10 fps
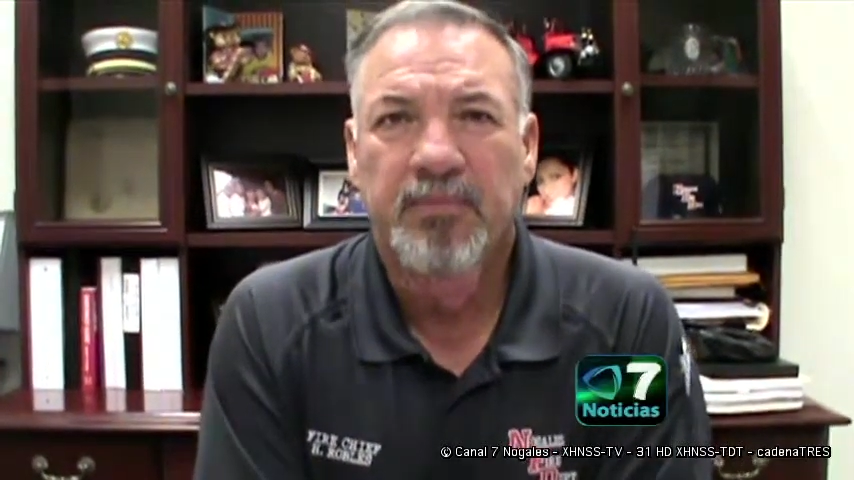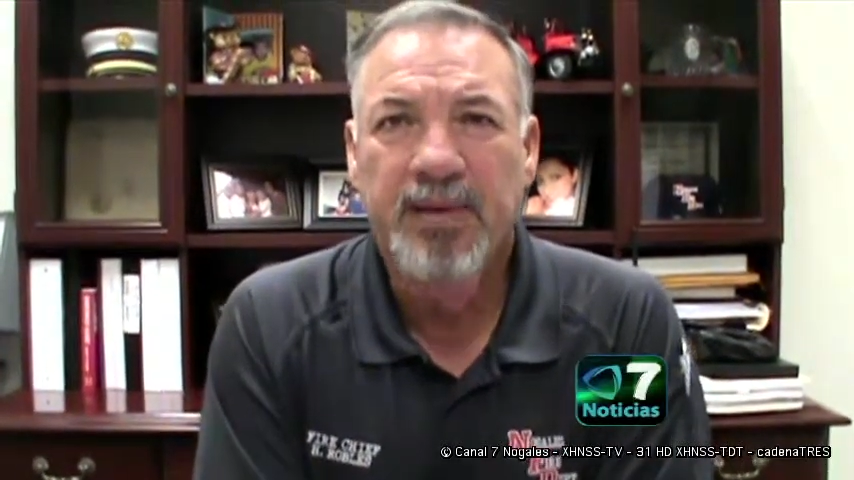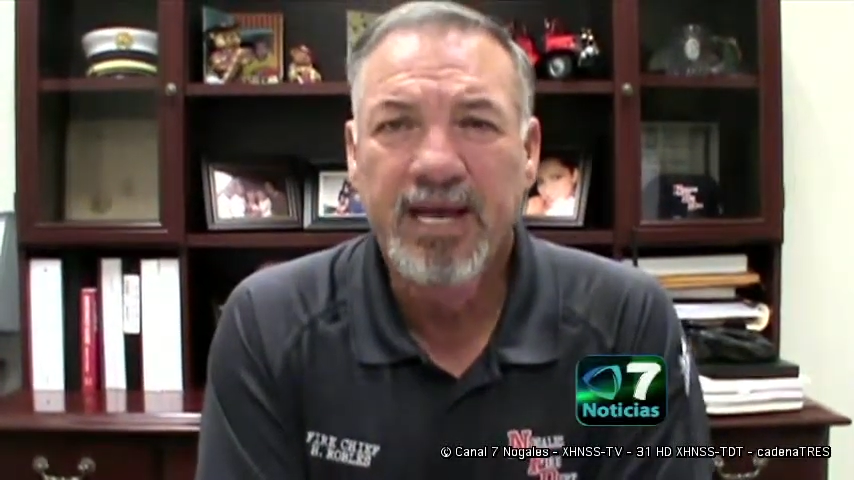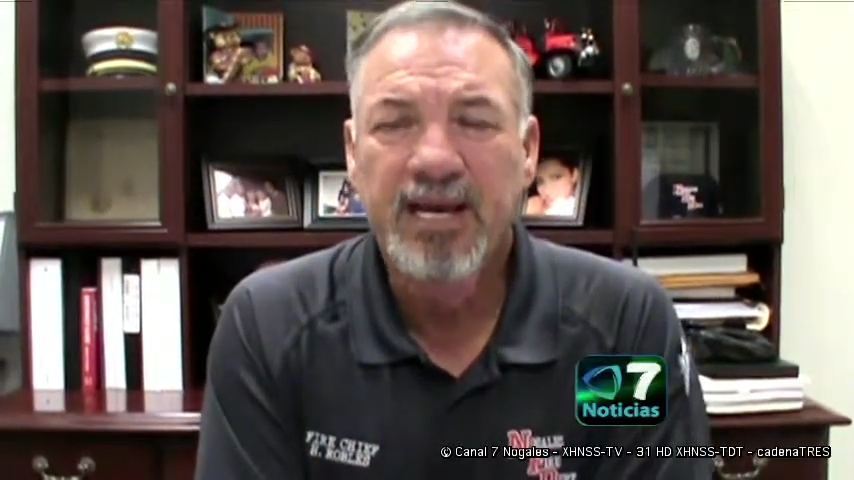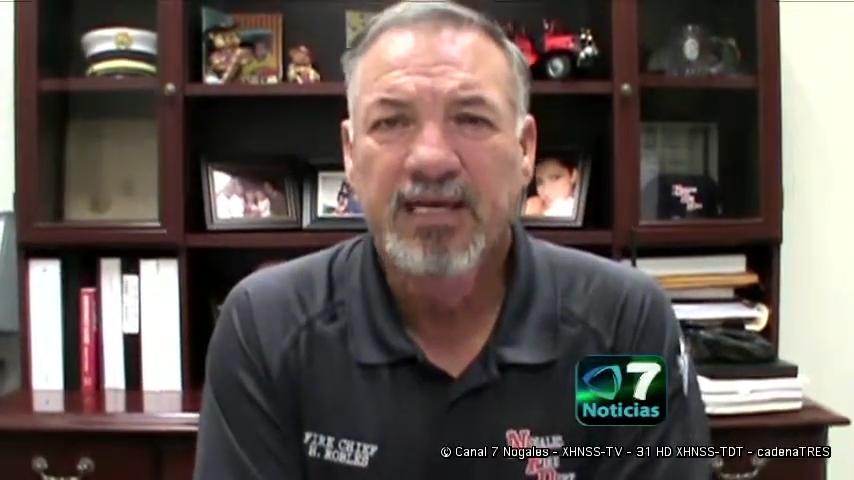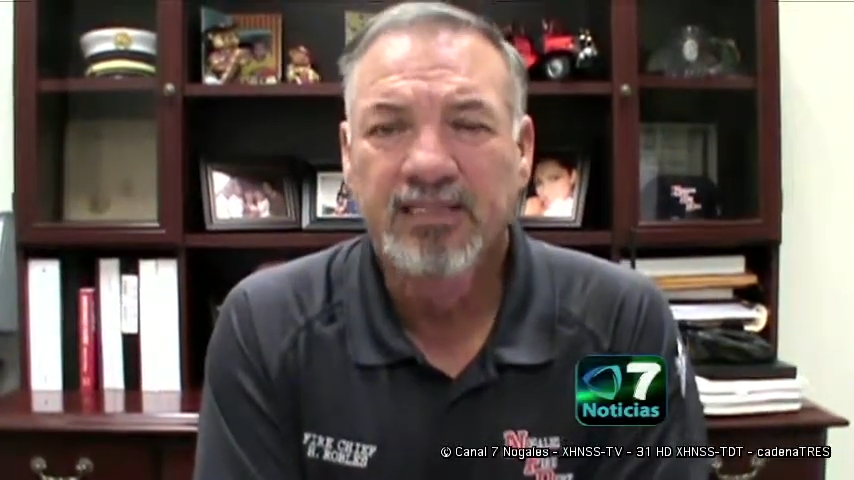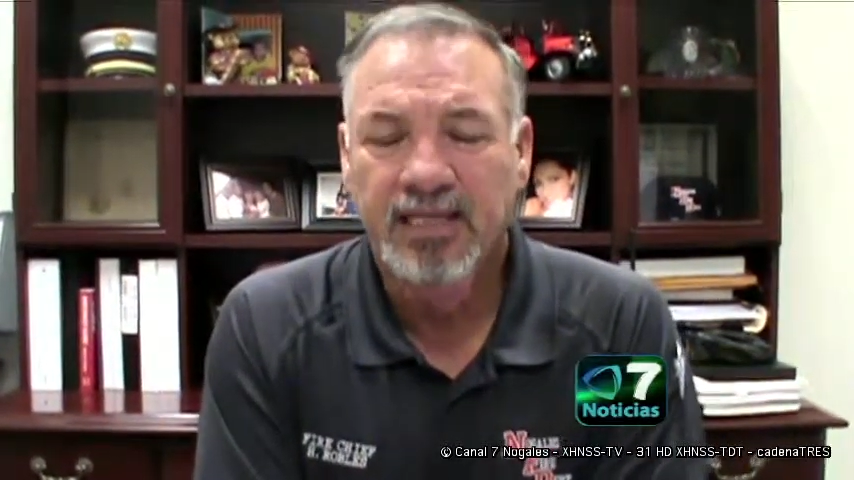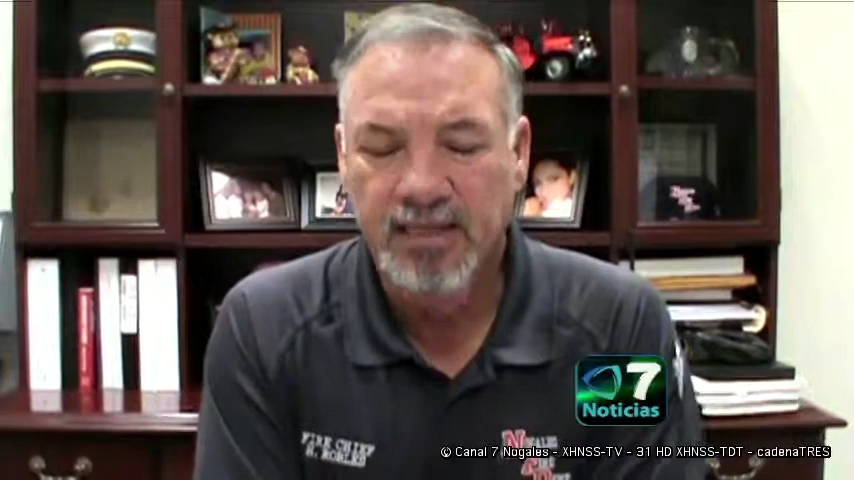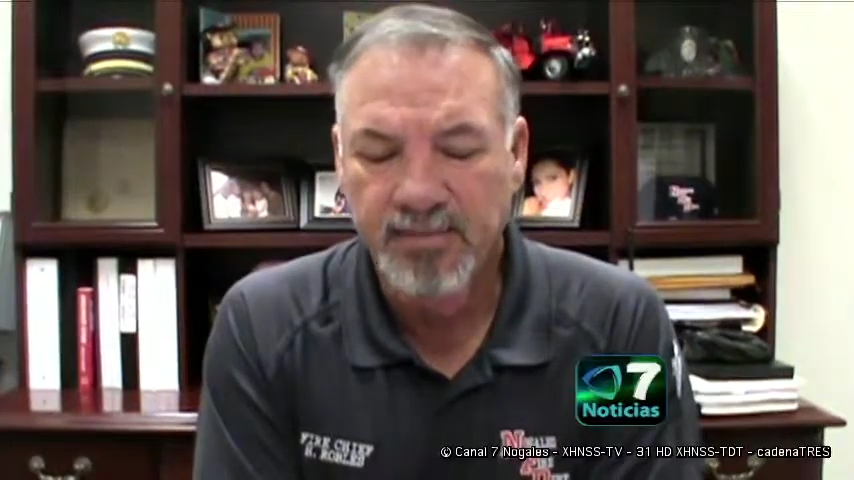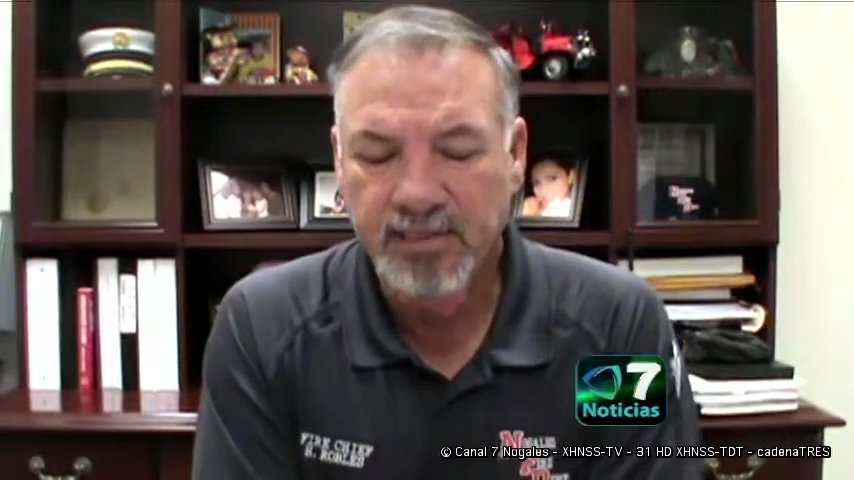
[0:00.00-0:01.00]
ver
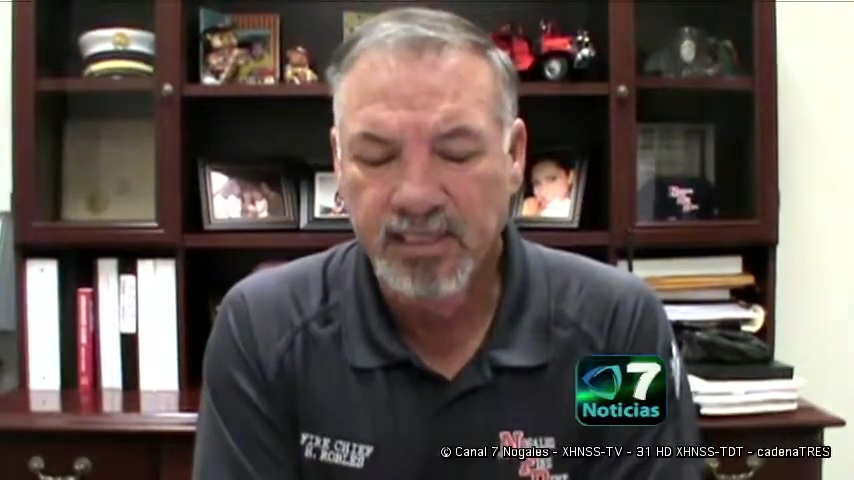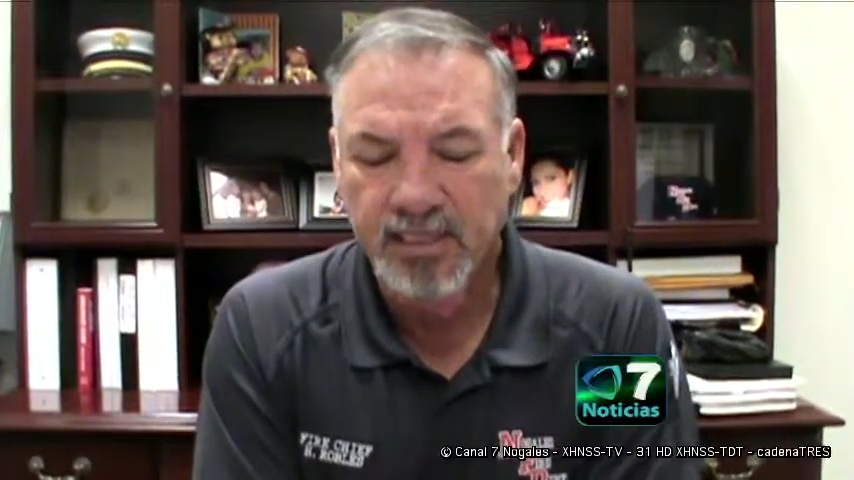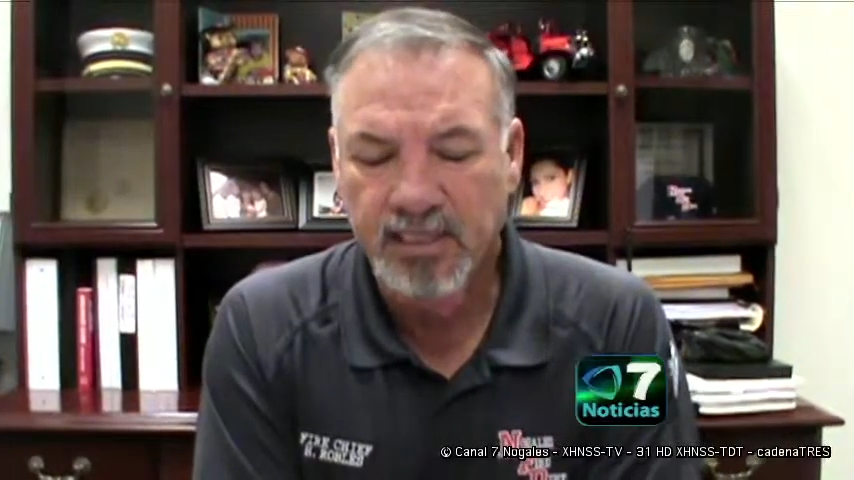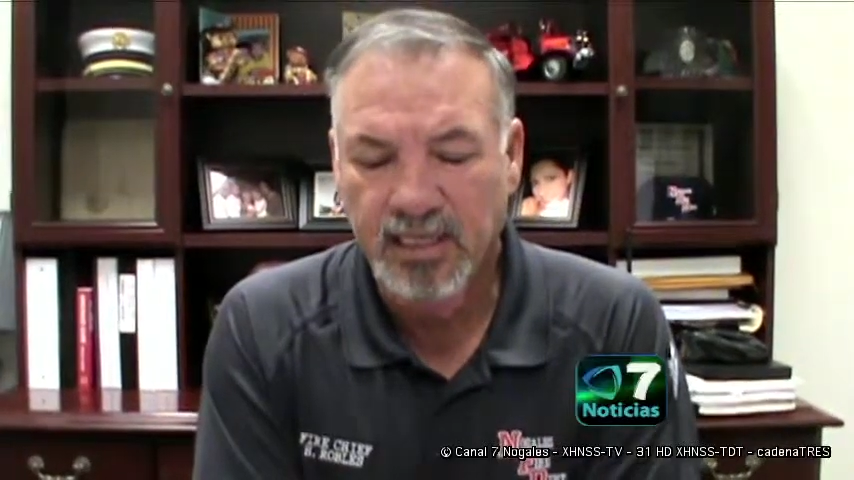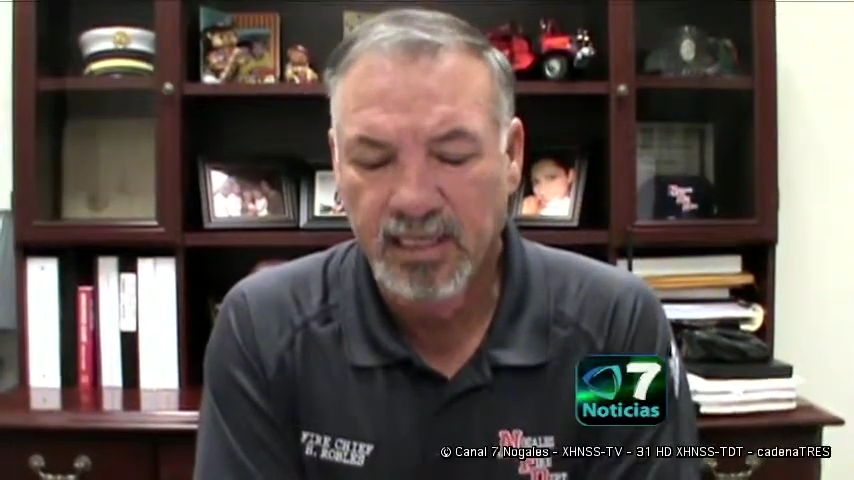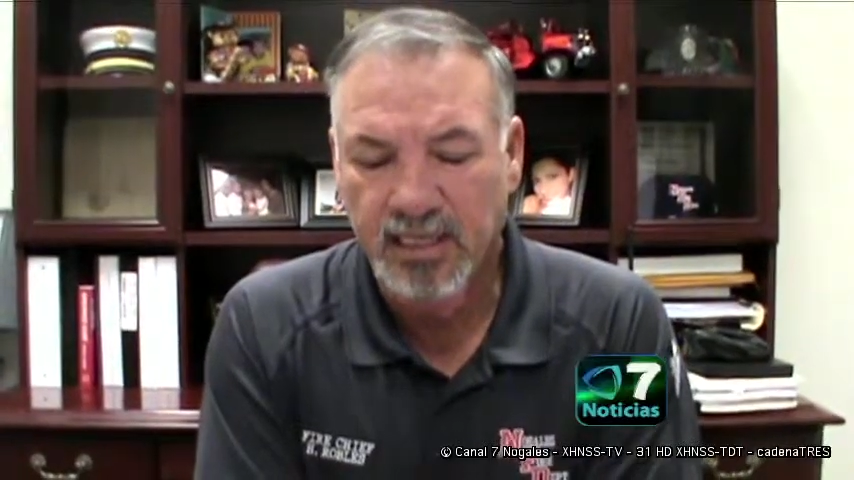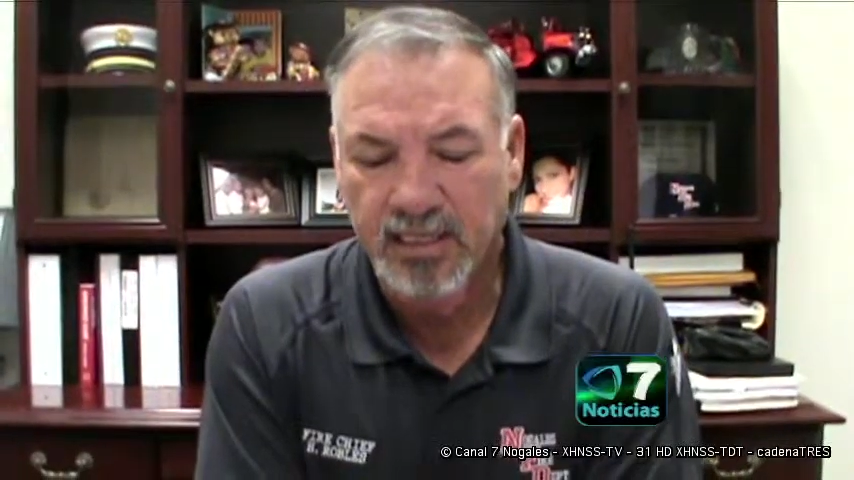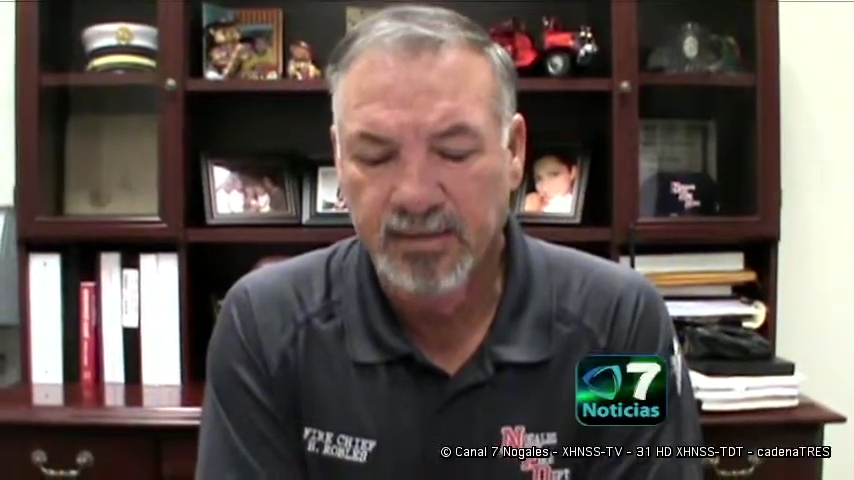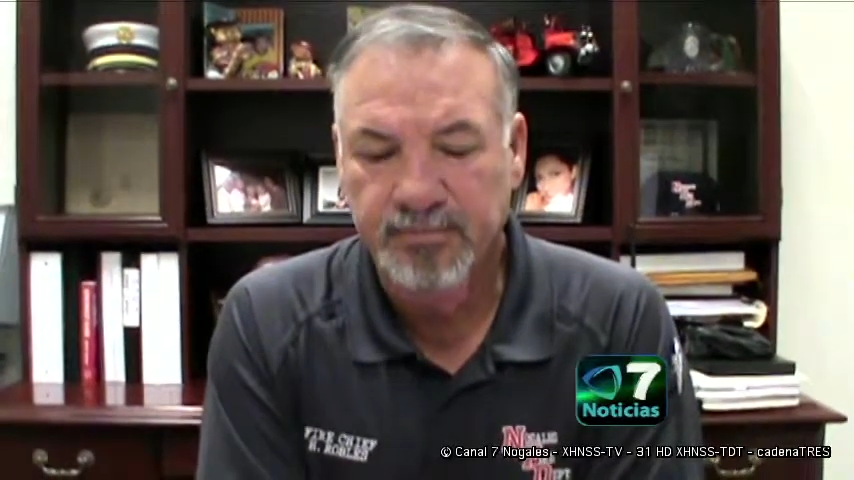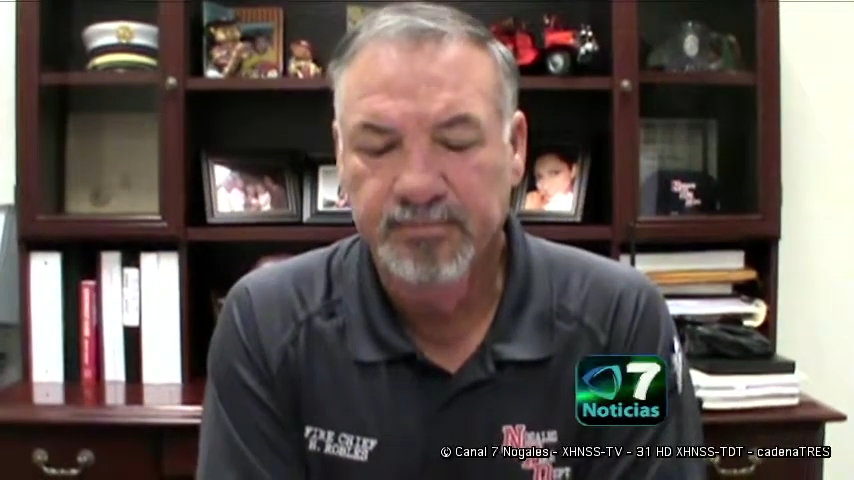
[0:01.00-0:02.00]
exactamente
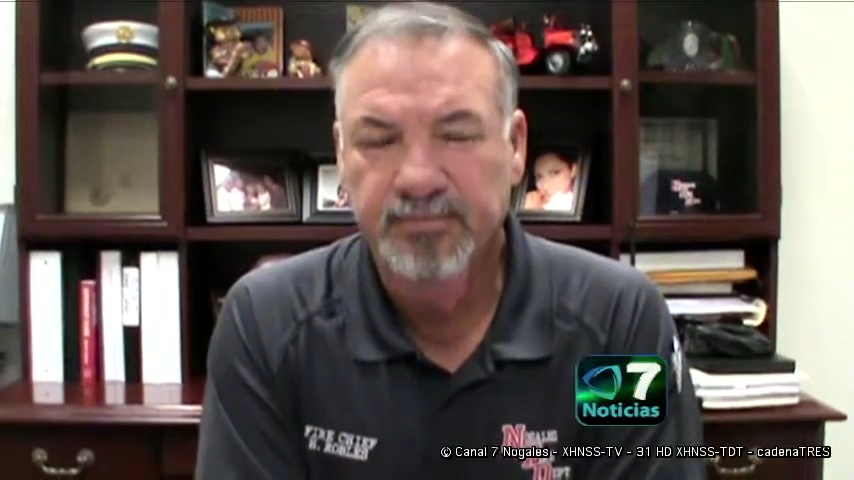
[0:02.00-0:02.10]
ah,